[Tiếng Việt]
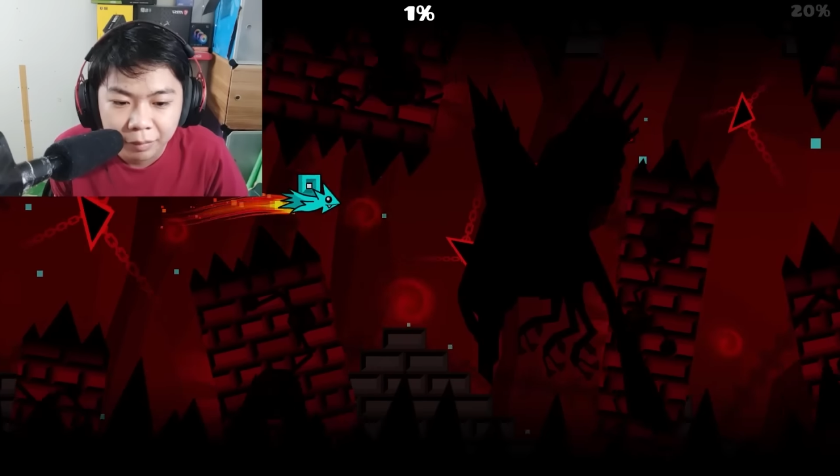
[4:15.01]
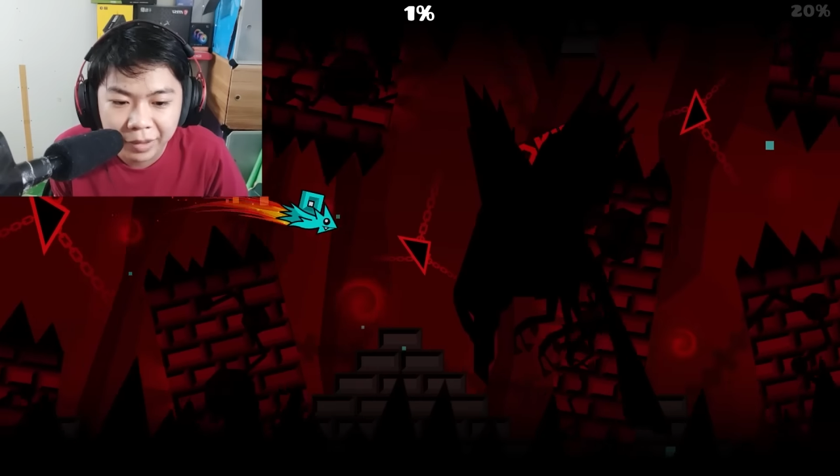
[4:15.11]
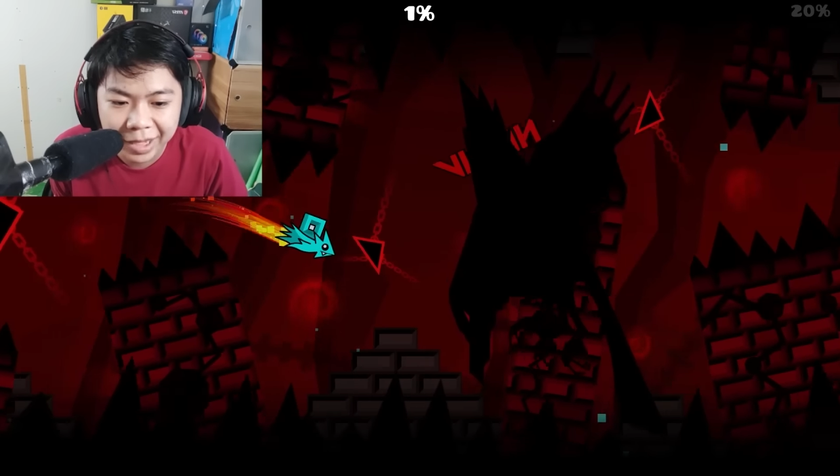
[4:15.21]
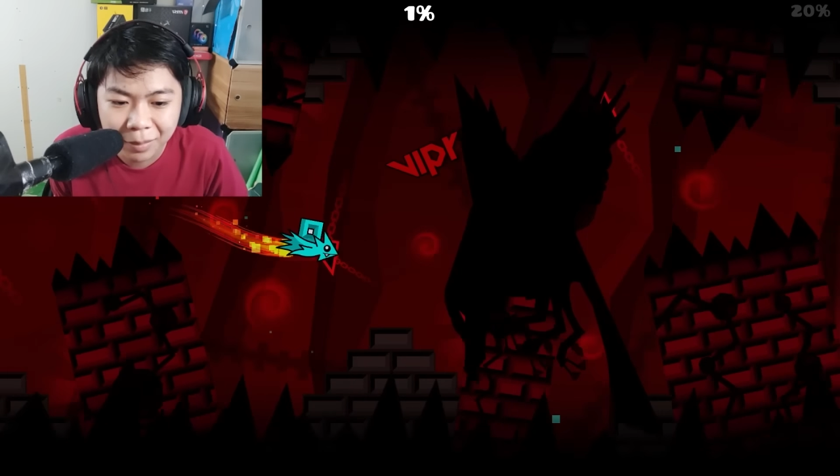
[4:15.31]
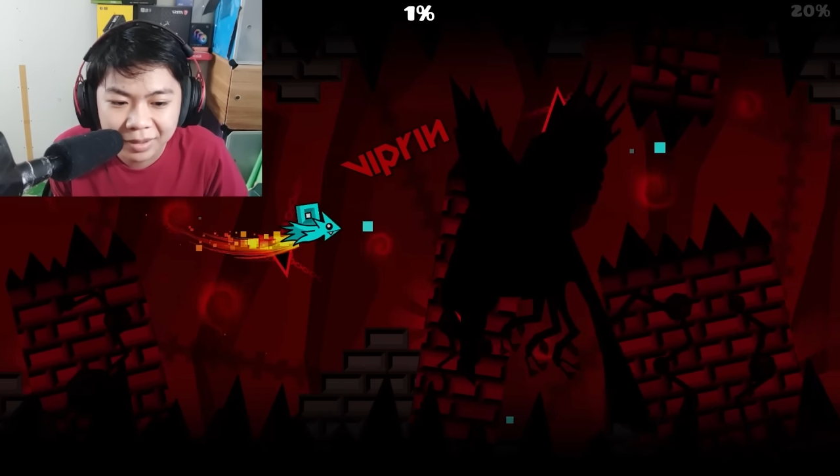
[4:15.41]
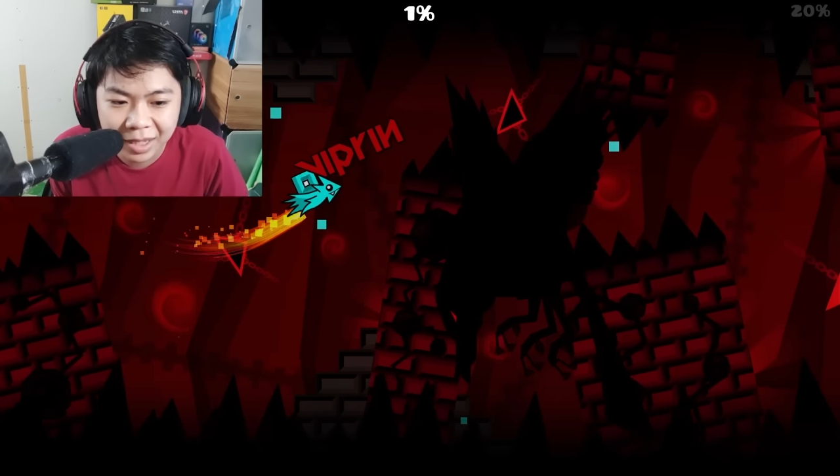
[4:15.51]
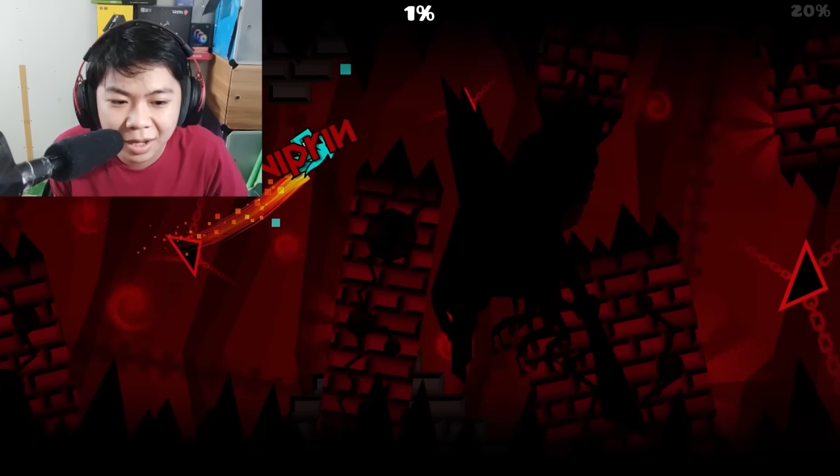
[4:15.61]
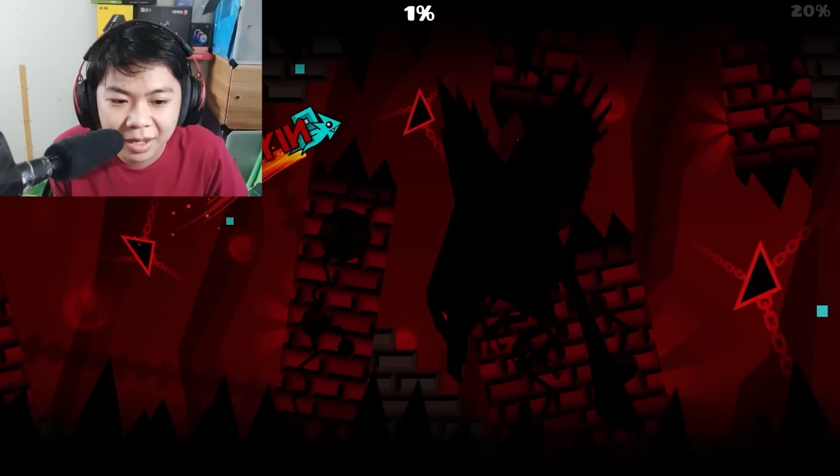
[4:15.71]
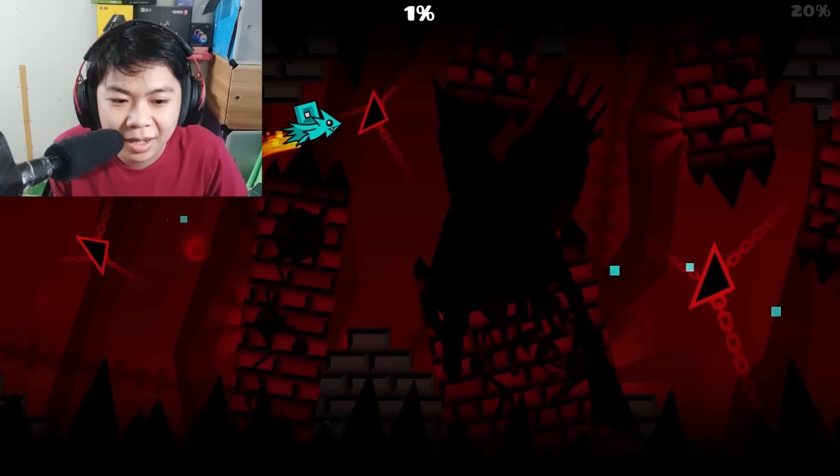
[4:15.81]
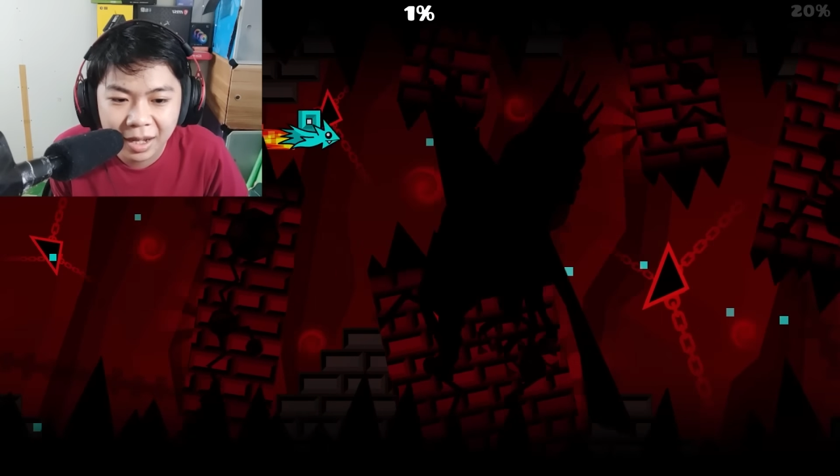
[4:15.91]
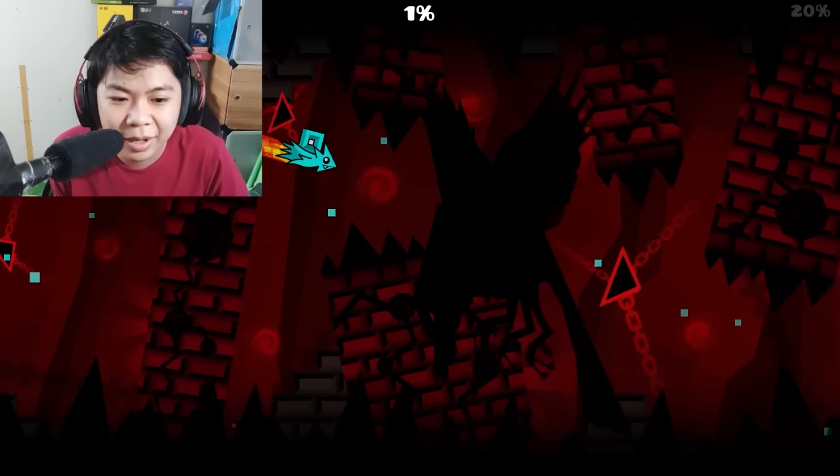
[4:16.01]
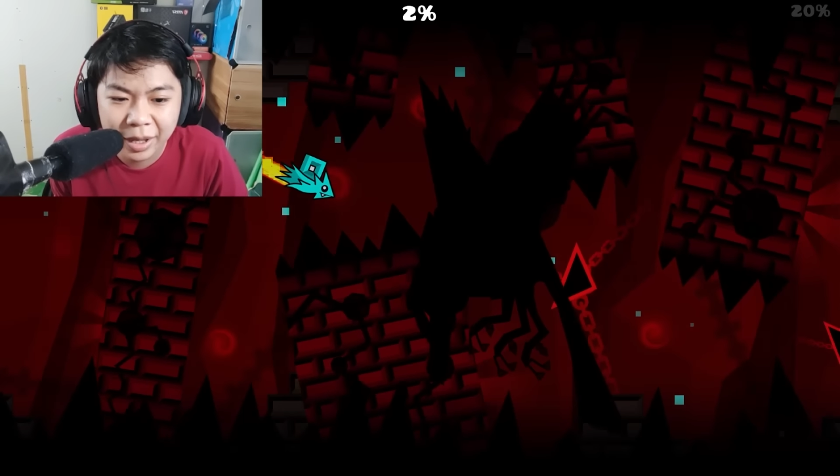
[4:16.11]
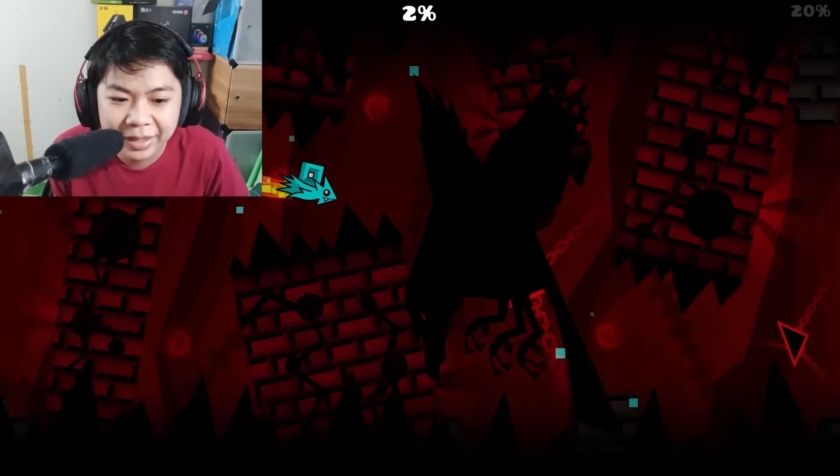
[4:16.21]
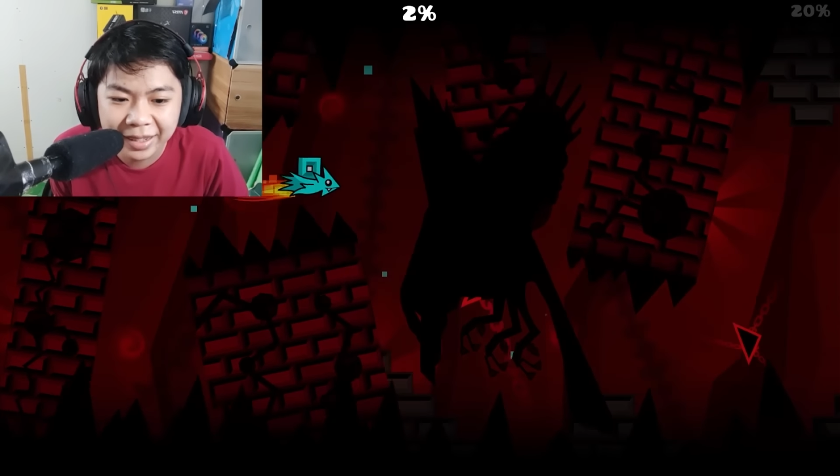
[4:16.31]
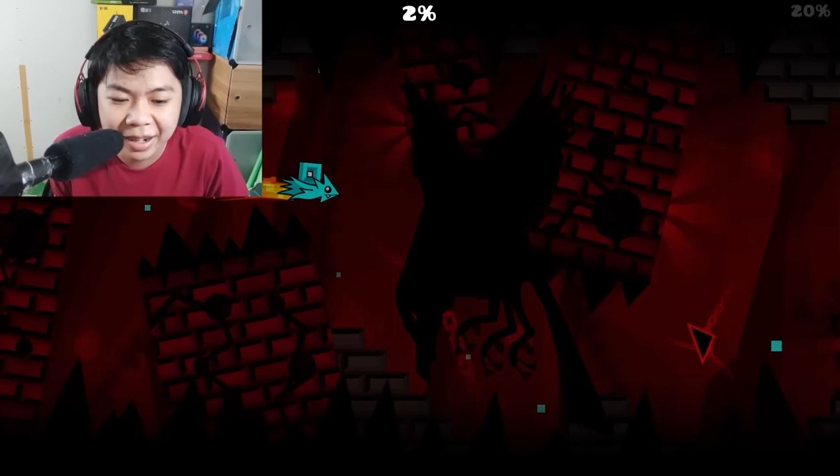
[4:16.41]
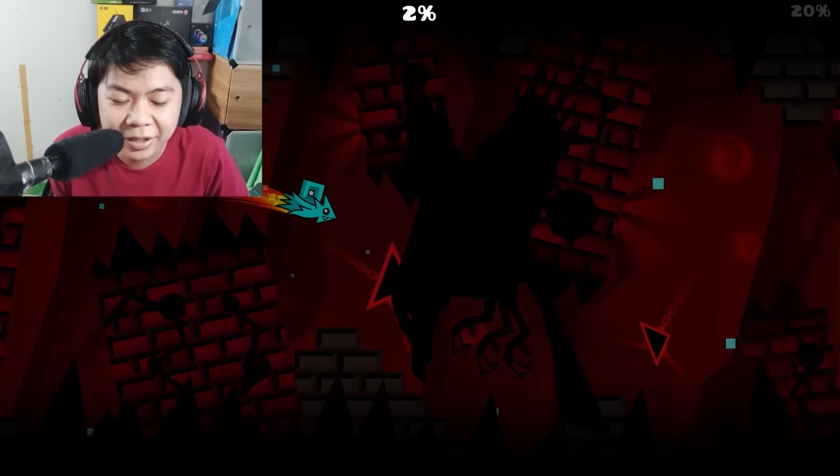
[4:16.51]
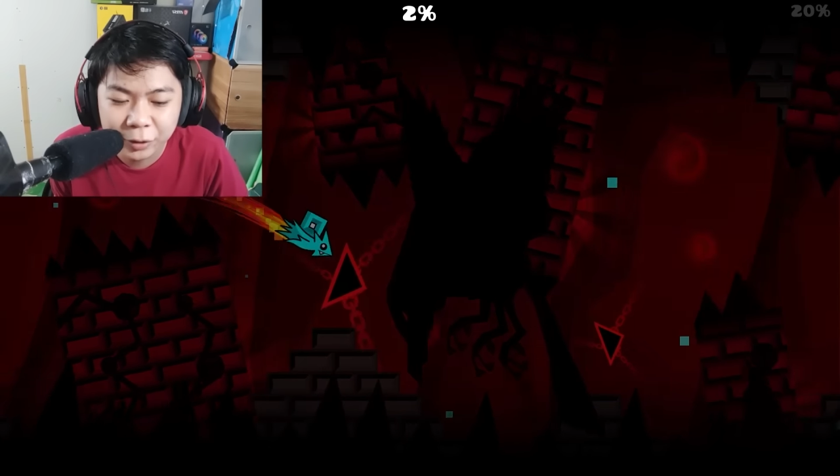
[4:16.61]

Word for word: bây giờ mình chơi uh, ờ,